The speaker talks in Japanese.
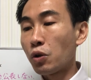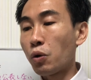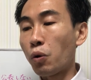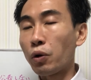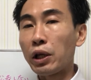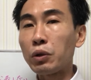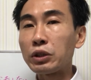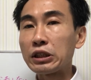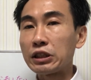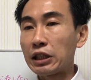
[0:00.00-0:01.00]
これを
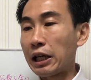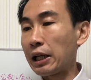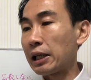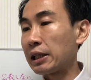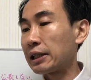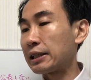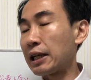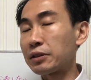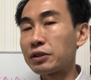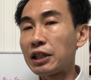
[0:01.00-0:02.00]
ですね
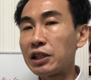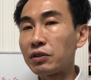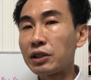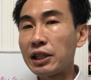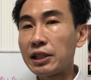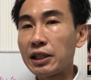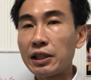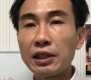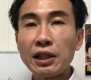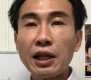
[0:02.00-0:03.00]
虐待の定
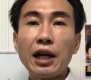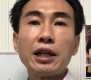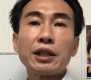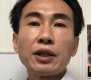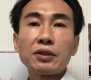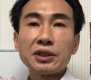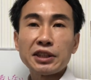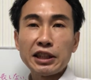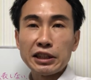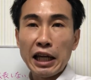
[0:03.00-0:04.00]
義相変わら
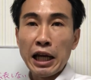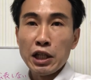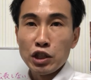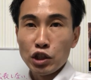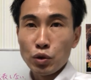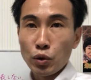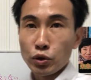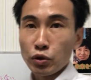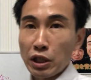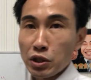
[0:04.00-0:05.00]
ずですね児童
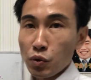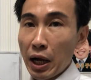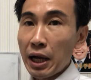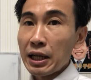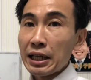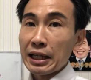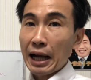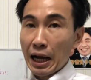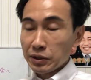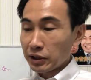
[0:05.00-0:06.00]
相談所は
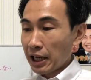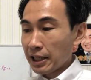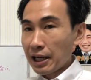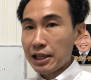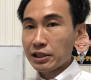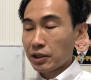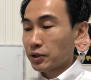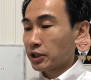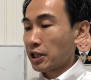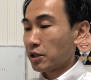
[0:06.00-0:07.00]
拡大解
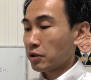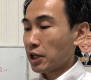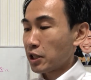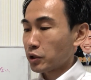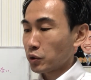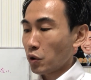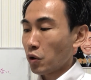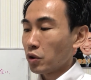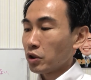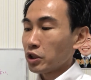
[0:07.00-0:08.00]
釈しているケース
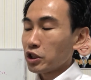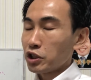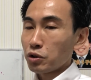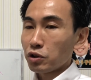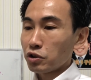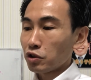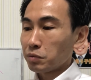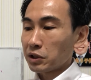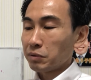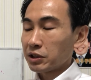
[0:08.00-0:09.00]
を非常によく
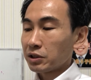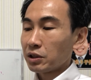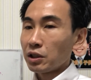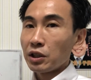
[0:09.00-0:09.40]
見ています